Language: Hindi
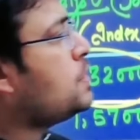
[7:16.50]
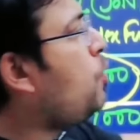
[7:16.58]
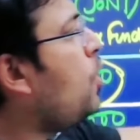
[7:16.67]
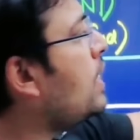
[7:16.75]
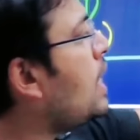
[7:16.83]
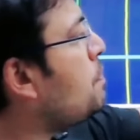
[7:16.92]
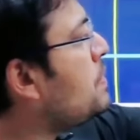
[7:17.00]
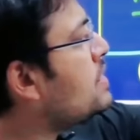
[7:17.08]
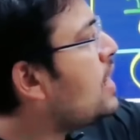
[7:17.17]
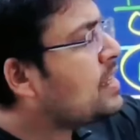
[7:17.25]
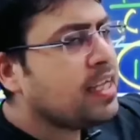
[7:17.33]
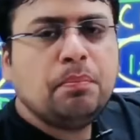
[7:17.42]
स्मॉल कैप के
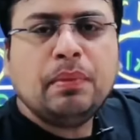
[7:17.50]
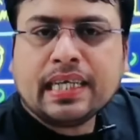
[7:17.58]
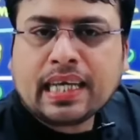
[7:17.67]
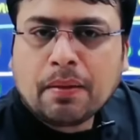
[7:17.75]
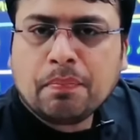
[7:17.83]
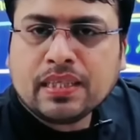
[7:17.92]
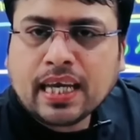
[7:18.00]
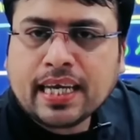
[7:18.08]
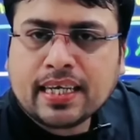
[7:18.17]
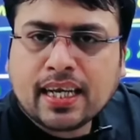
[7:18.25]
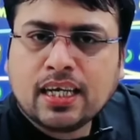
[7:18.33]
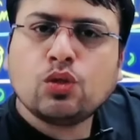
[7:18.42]
साथ यहां मिड कैप भी था
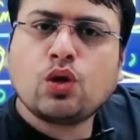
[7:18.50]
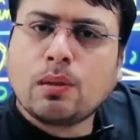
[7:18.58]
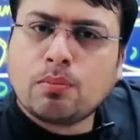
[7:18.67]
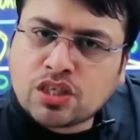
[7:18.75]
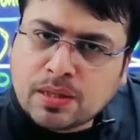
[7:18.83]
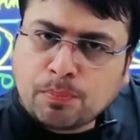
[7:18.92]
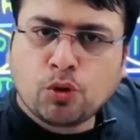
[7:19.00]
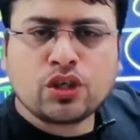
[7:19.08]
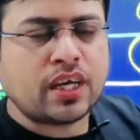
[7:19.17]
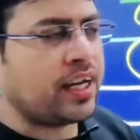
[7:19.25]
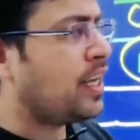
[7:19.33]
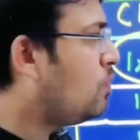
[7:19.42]
इनका थोड़ा बहुत
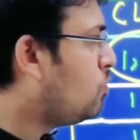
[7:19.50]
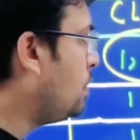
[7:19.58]
सपोर्ट कर गया